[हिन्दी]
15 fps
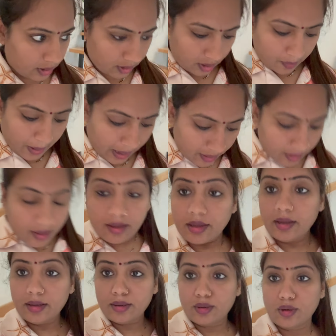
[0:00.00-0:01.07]
कि भाई
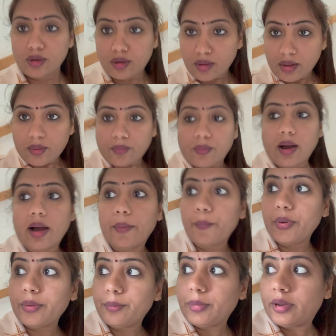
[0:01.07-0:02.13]
वहाँ
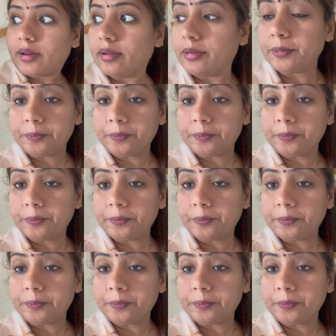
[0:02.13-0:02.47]
पे मेरा